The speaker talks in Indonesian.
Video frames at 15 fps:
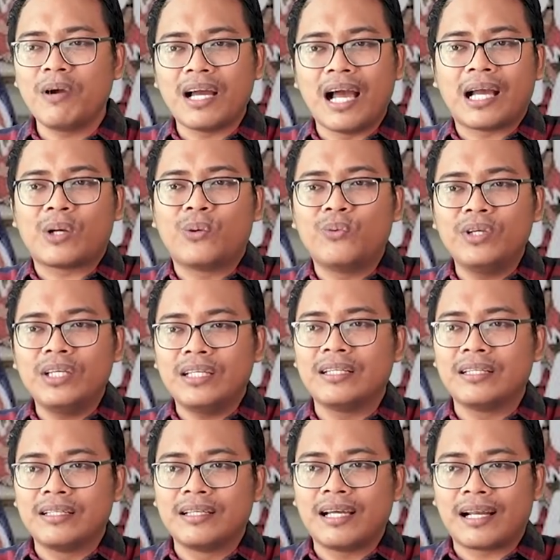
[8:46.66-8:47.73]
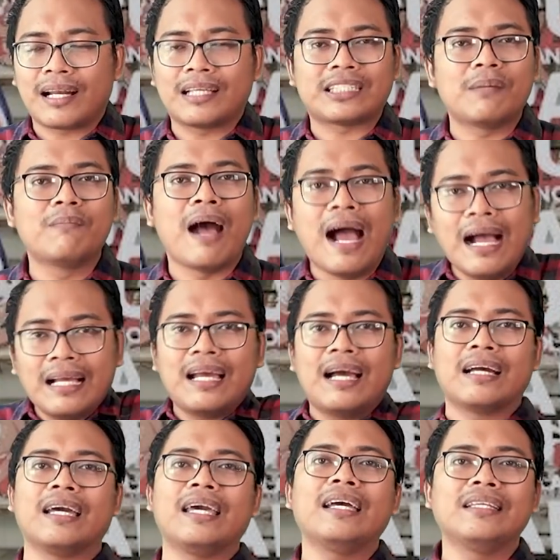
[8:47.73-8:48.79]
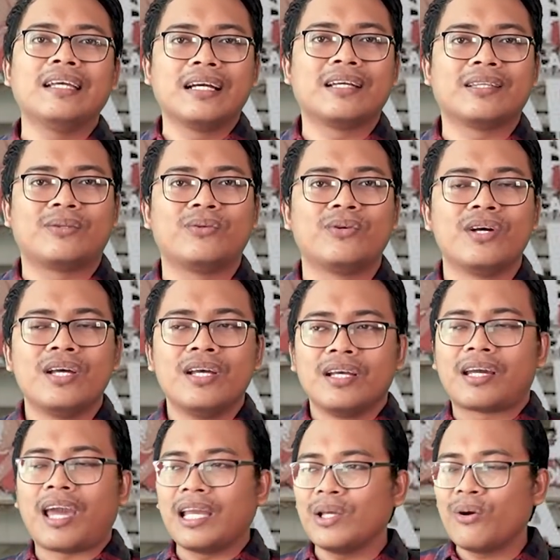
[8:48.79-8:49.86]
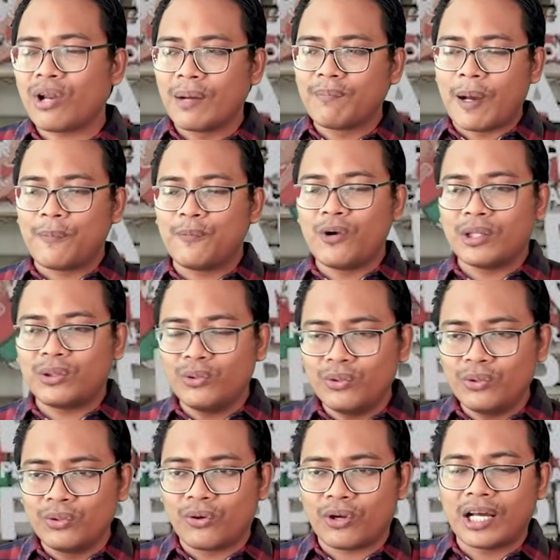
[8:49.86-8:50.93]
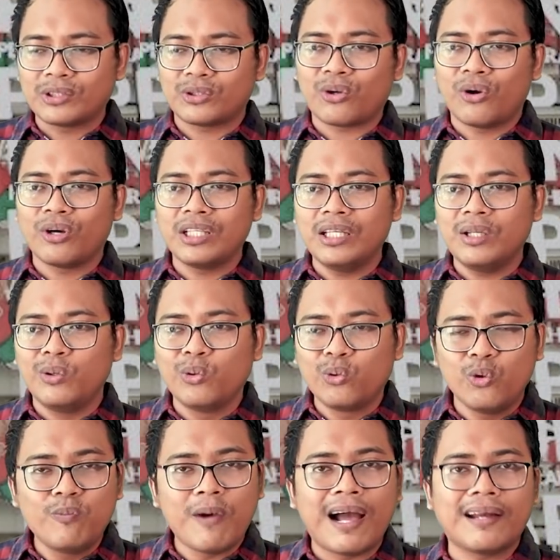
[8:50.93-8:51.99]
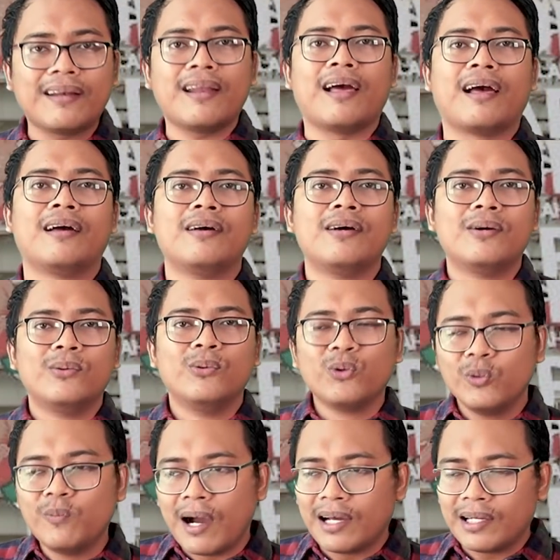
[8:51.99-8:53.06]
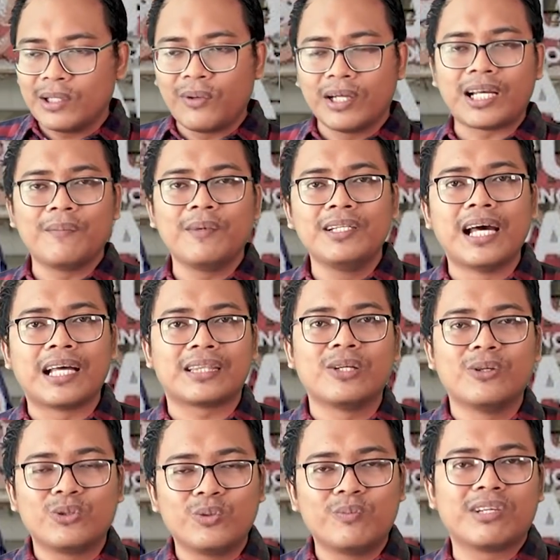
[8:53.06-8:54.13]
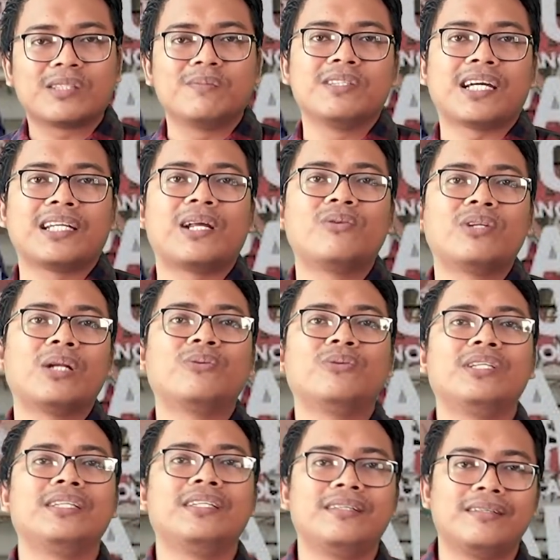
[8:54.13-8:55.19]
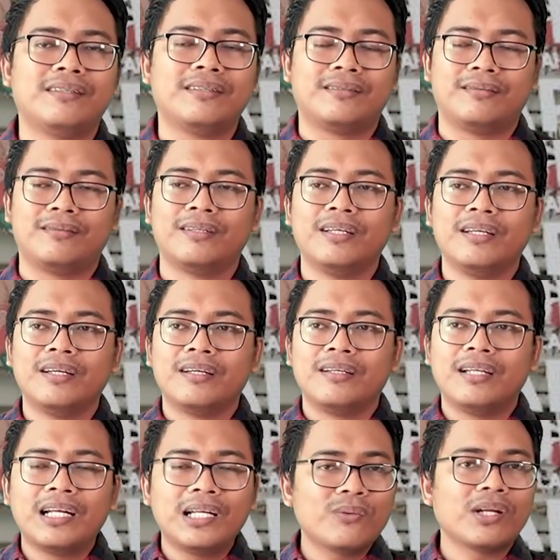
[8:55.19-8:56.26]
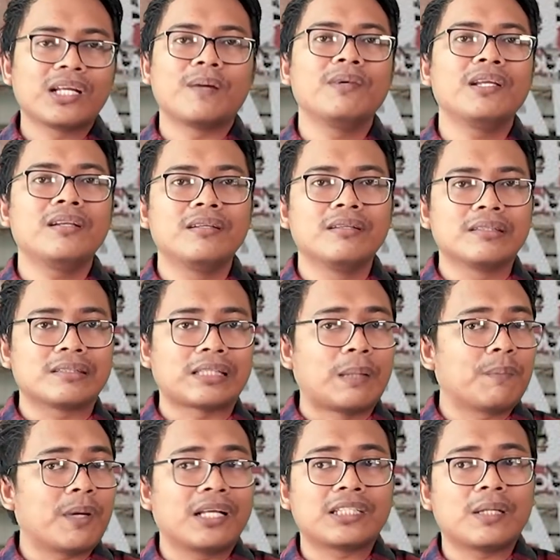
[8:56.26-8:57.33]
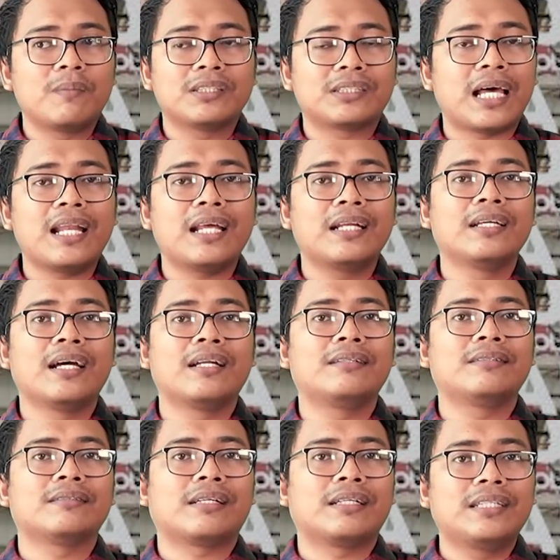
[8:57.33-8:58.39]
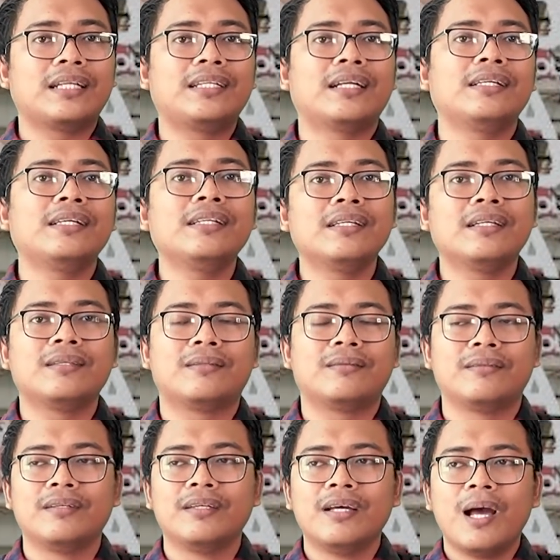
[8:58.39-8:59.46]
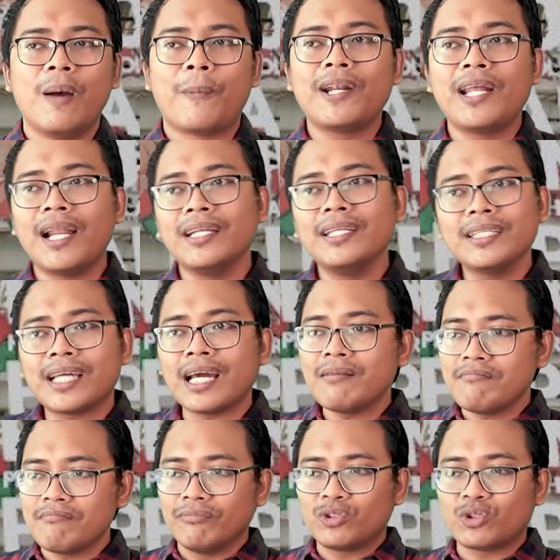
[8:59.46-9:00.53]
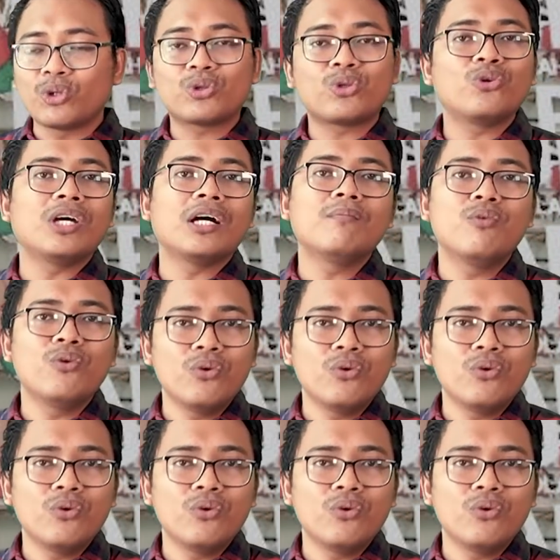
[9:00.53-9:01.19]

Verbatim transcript: mengakui dengan rasa bangga kayaknya gitu. Kayaknya orang Papua tuh, orang Sorong ini nunggu banget lah. Nunggu banget Ridwan Kamil datang untuk meresmikan alun-alun ini gitu. Dan Ridwan Kamil tanpa rasa bersalah dengan kejadian ini gitu. Padahal ini kan contoh yang